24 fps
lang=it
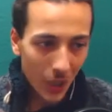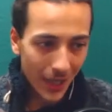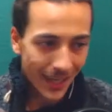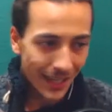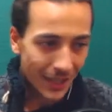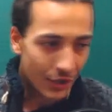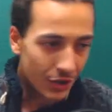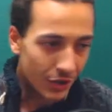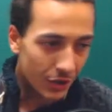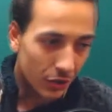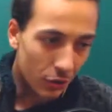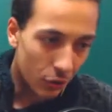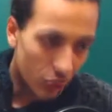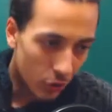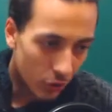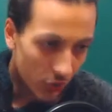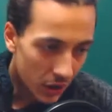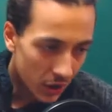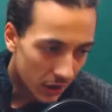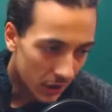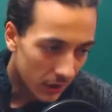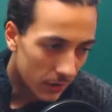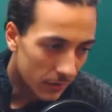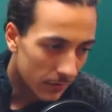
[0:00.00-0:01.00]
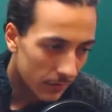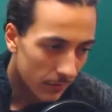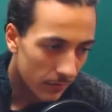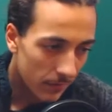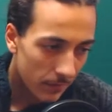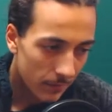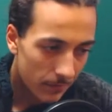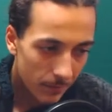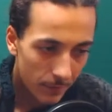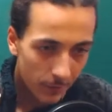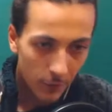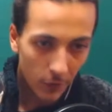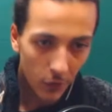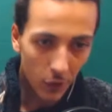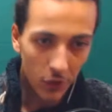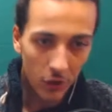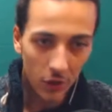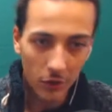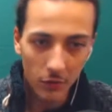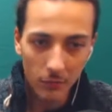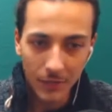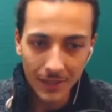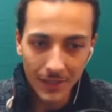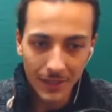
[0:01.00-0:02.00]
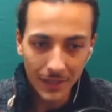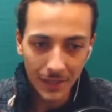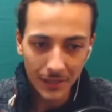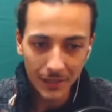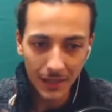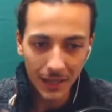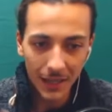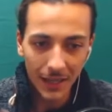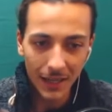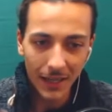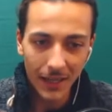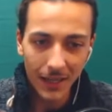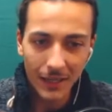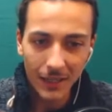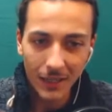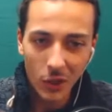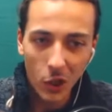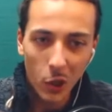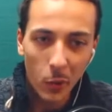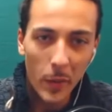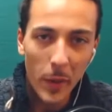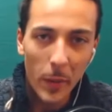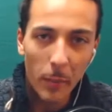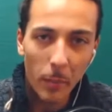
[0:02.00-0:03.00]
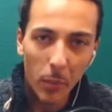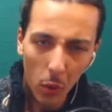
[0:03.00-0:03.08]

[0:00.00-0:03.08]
cacciatori. Forti come zanzare e grandi come